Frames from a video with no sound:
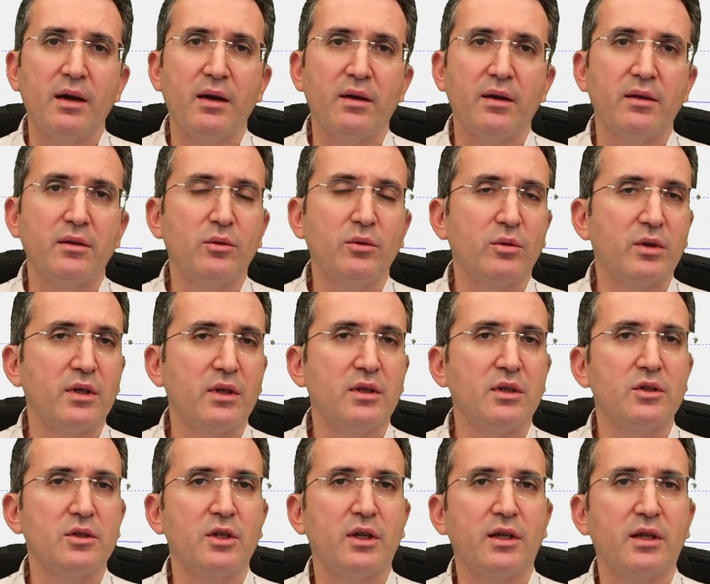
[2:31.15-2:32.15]
E,
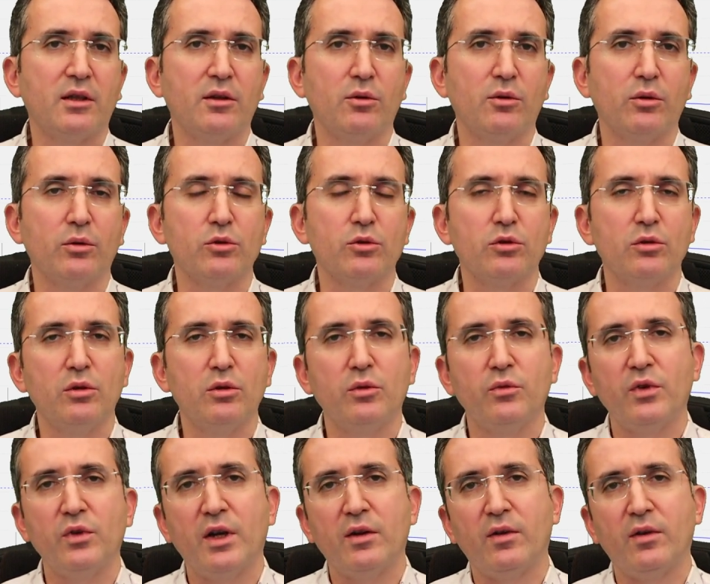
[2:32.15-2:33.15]
Nurettin Canikli konuştu,
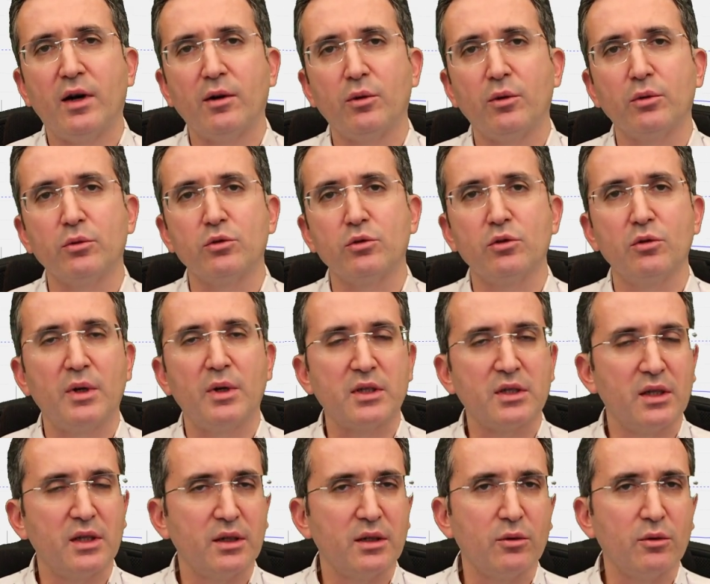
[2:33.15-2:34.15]
Lütfü Elvan konuştu,
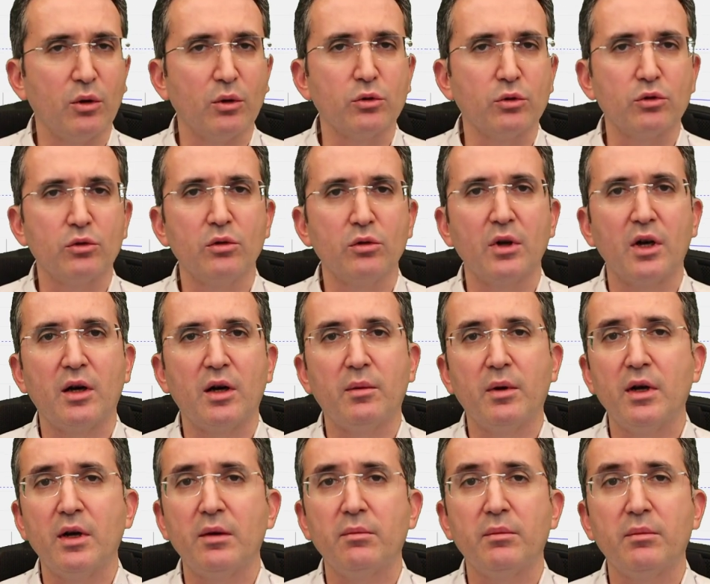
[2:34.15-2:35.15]
başkaları konuştu
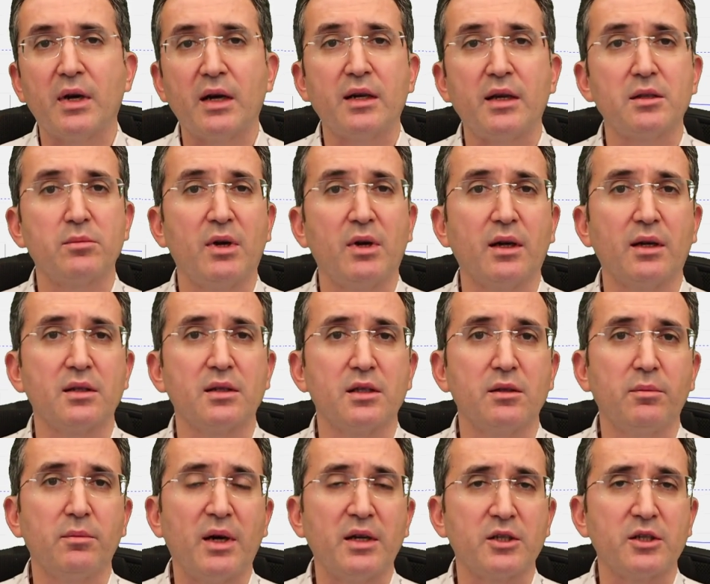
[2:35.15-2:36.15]
ama Merkez
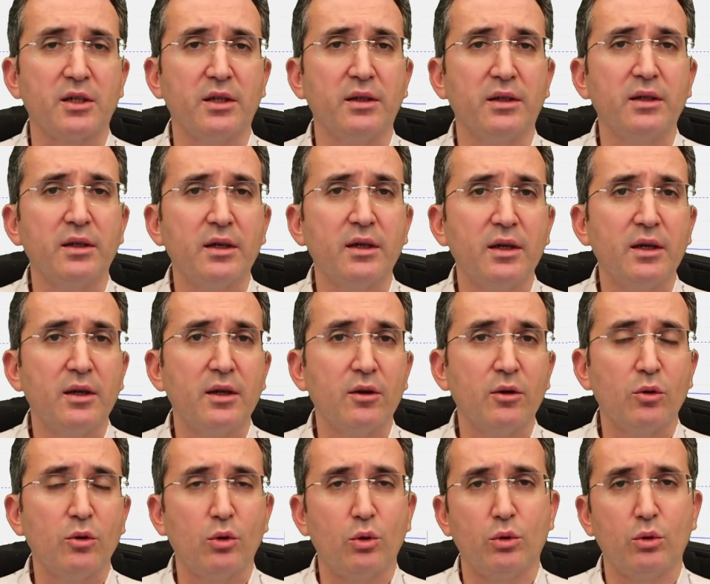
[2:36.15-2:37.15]
Bankası Başkanı
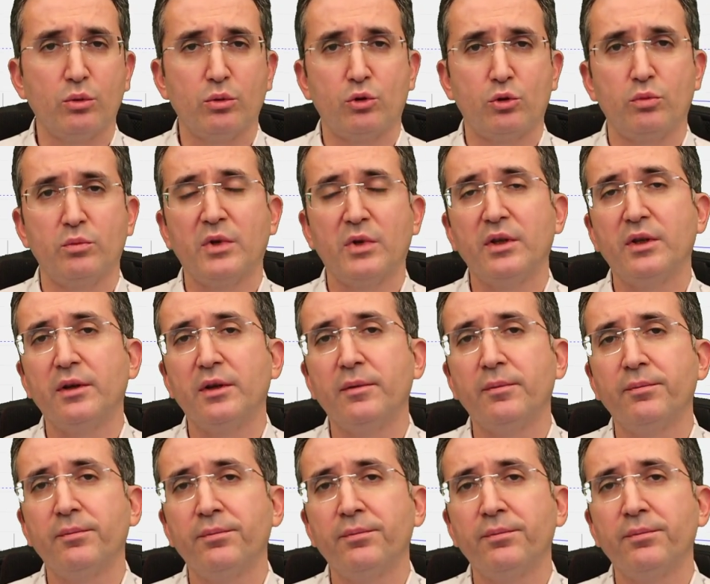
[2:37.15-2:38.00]
konuşmadı.